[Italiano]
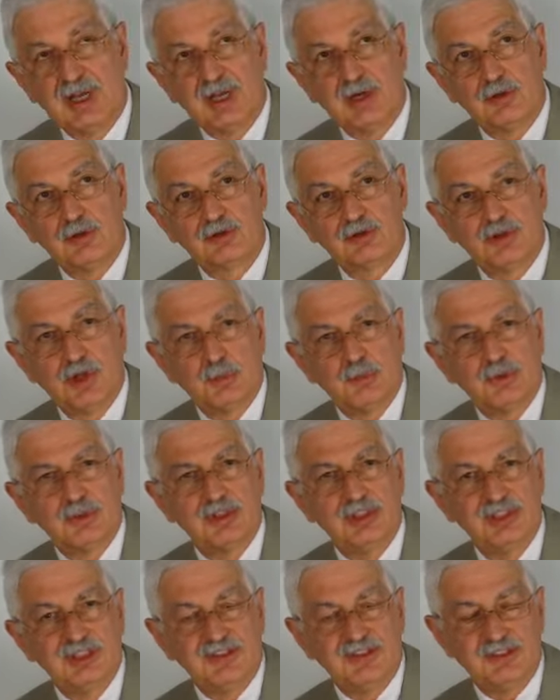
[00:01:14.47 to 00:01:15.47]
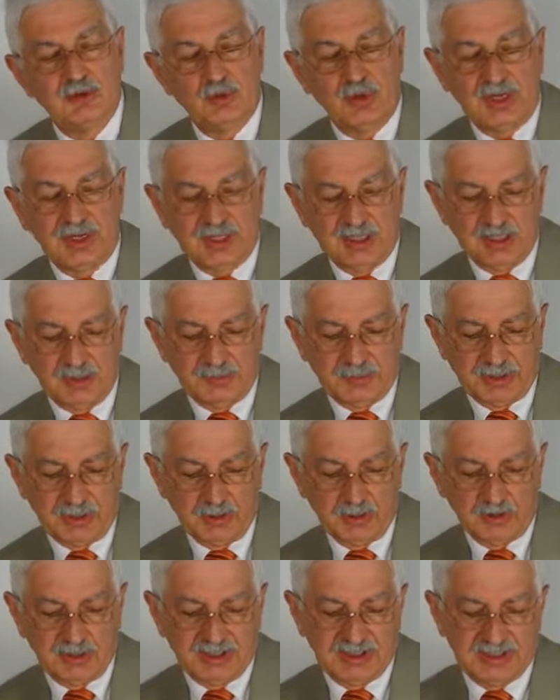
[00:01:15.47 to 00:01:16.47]
Allo scopo di individuare le
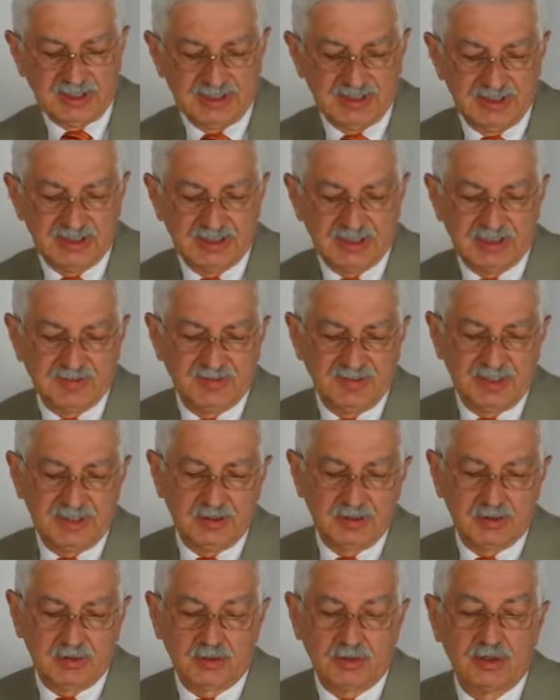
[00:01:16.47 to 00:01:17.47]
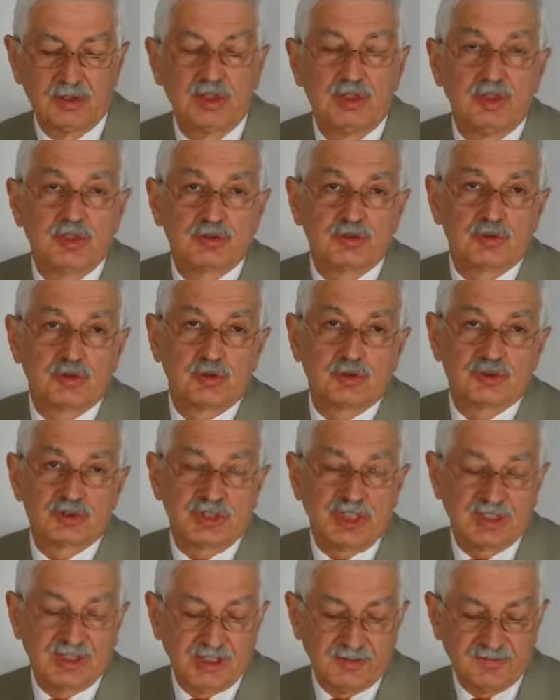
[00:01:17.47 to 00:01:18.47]
priorità di intervento sono
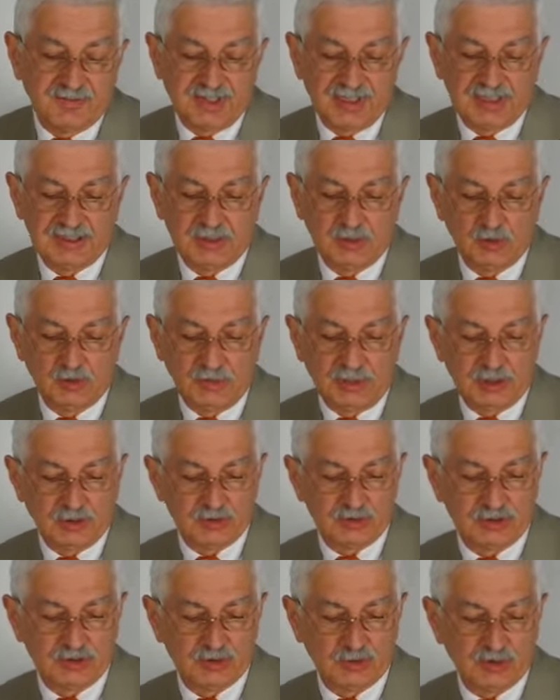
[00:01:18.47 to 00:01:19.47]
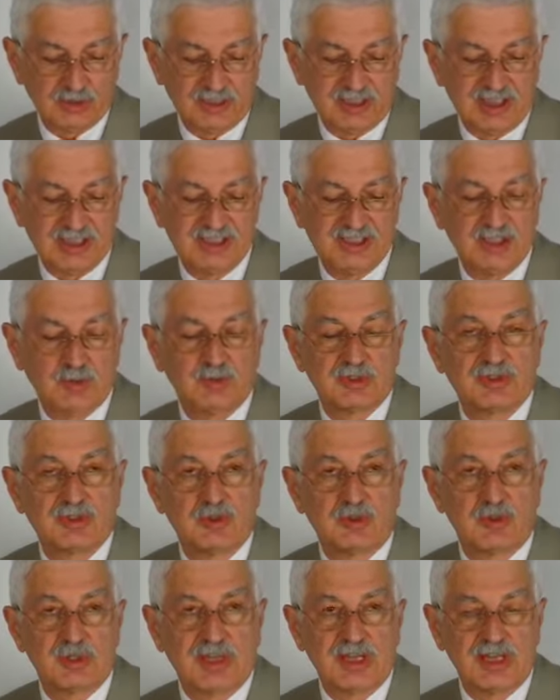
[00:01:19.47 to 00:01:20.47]
stati avviati numerosi sondaggi e
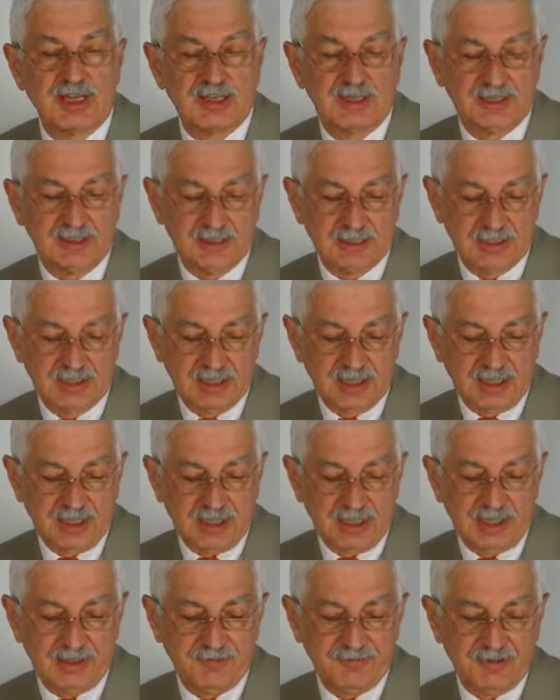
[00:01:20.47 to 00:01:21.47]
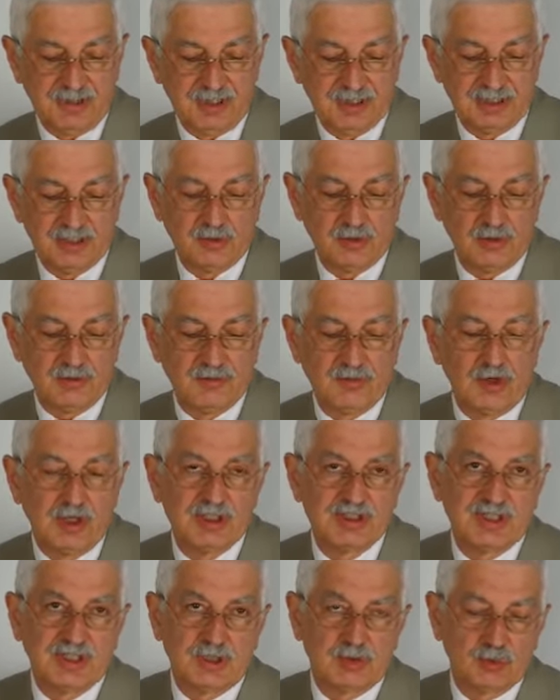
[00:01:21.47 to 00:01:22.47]
questionari al fine di
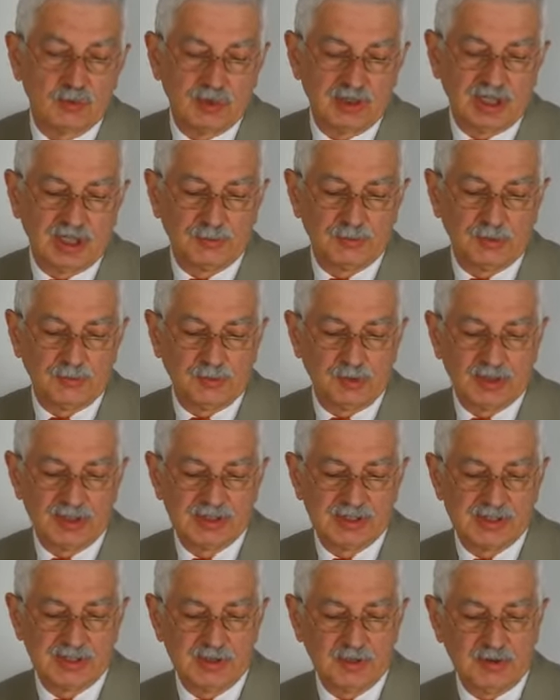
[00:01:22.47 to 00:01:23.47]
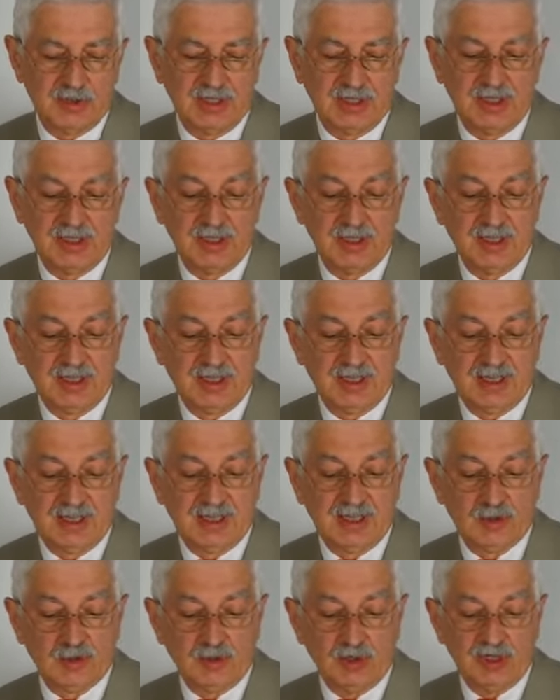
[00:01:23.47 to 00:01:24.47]
coinvolgere tutta la popolazione
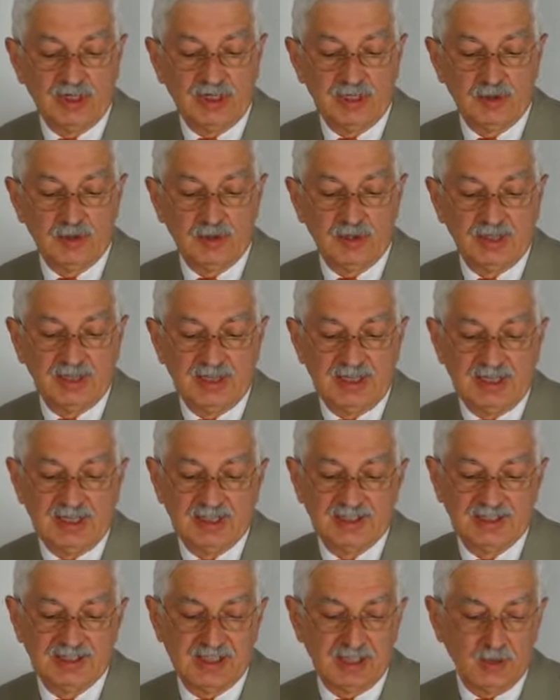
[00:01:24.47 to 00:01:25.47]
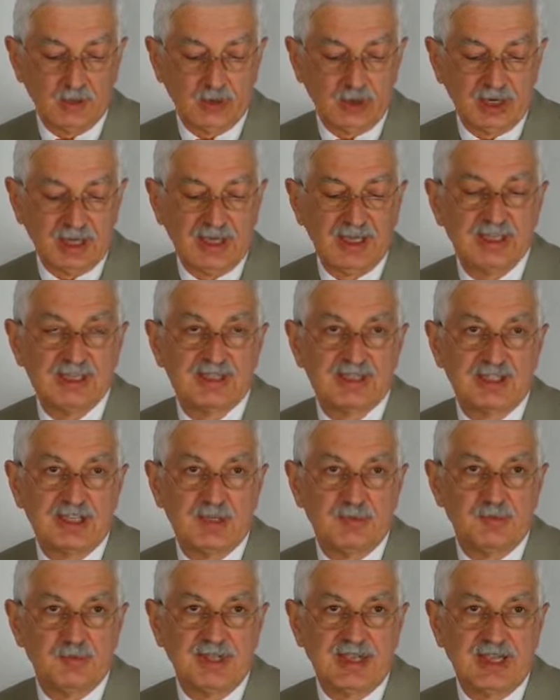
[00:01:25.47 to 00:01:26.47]
raccogliendo le idee sia online sia
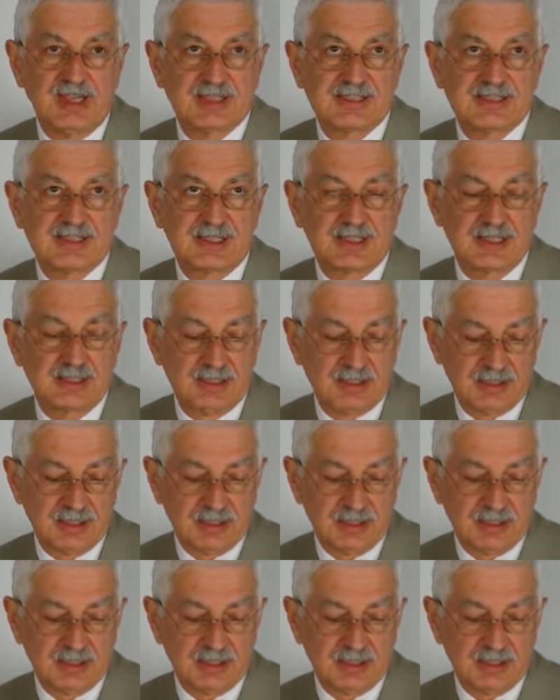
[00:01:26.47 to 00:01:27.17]
in piazza,